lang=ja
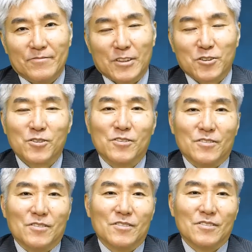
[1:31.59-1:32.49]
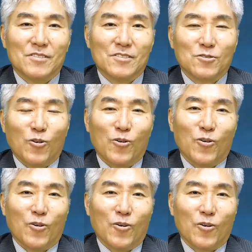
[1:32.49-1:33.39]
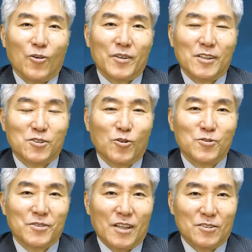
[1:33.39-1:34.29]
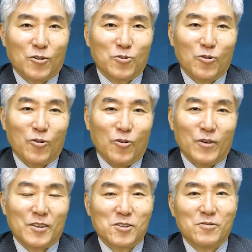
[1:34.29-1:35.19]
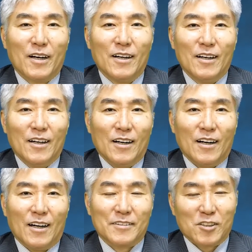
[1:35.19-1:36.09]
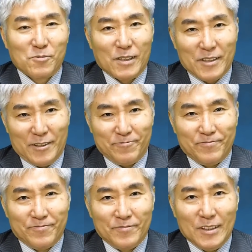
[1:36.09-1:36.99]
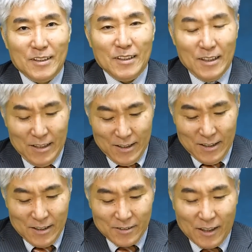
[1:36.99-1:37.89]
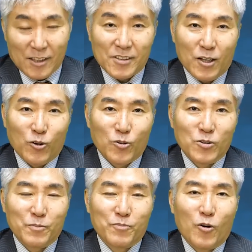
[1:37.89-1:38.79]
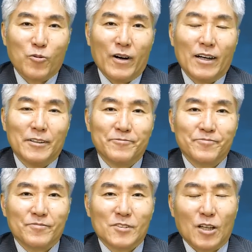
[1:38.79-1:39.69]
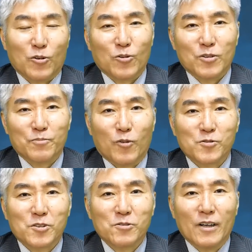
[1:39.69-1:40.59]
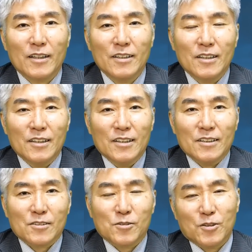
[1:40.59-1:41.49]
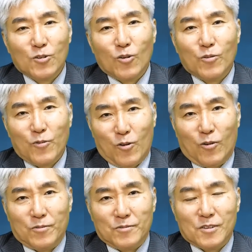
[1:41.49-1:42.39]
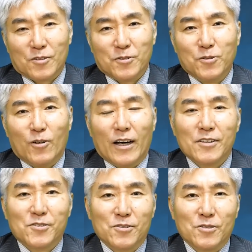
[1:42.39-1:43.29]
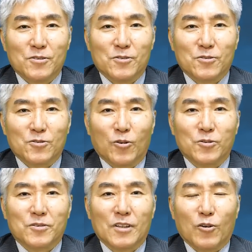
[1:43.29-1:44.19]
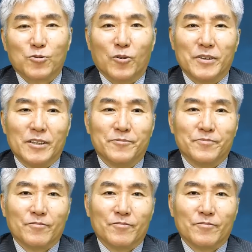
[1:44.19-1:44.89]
まあ、すぐそう結論づけることを私はいたしません。ただ戦後の日本は戦後の日本人は国を思う国を愛するといったことに